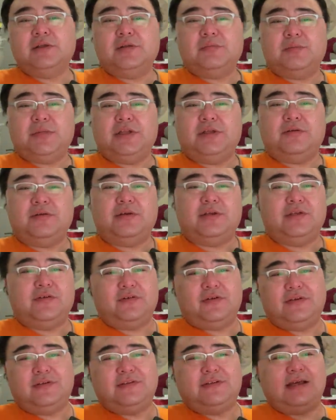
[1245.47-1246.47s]
没斗赢
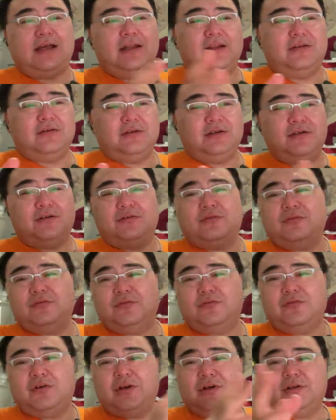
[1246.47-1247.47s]
就是家里头各种
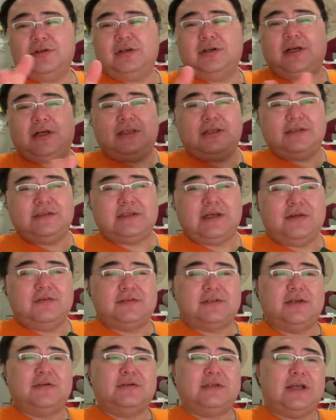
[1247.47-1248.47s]
装饰啊，你家有
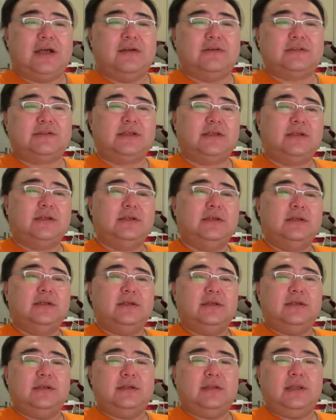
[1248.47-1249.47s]
钱，我家有钱。
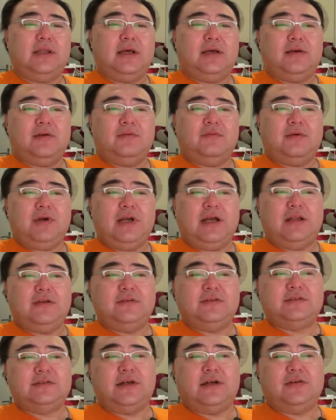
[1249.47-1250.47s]
那王凯
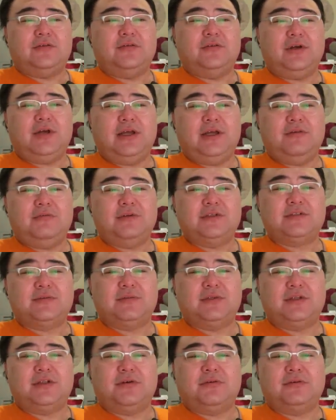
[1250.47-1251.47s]
就想说，哎，我怎
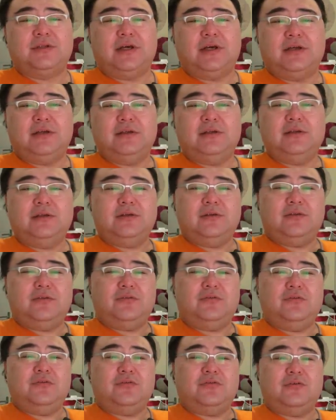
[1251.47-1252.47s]
么斗呢？
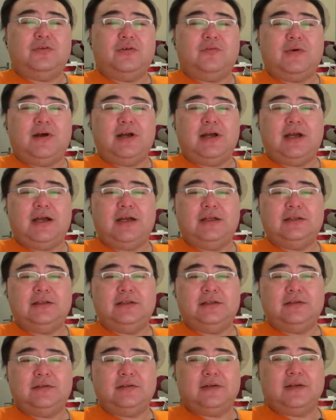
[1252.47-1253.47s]
据说王凯
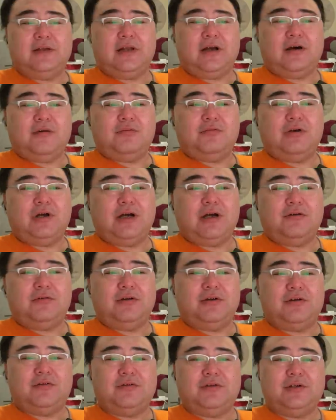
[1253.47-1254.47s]
的这个老婆啊，
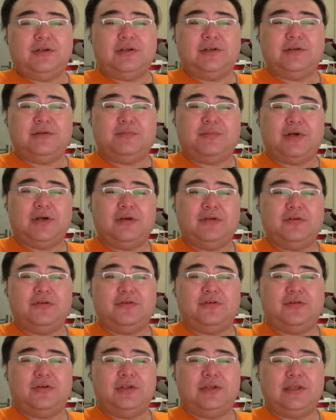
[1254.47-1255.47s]
或者说朋友就
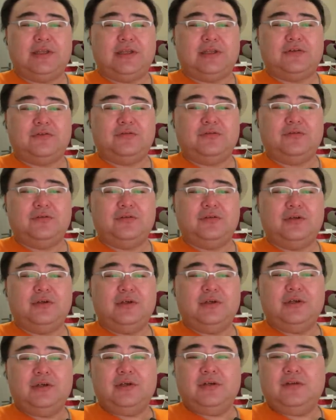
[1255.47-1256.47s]
说，你去
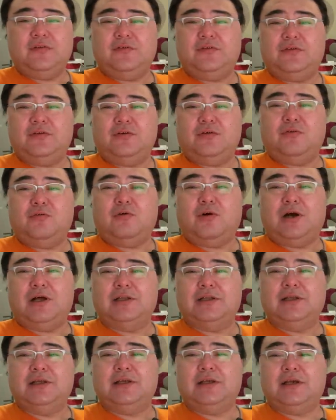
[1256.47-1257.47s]
求
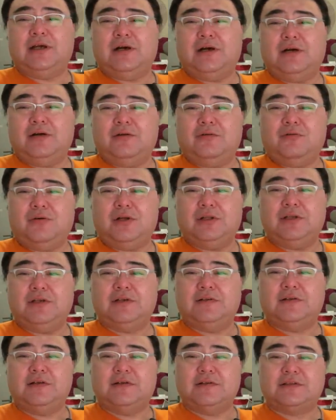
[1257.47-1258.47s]
皇帝啊，皇帝
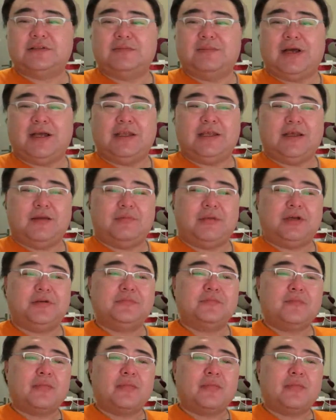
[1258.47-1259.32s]
是叫司马炎嘛，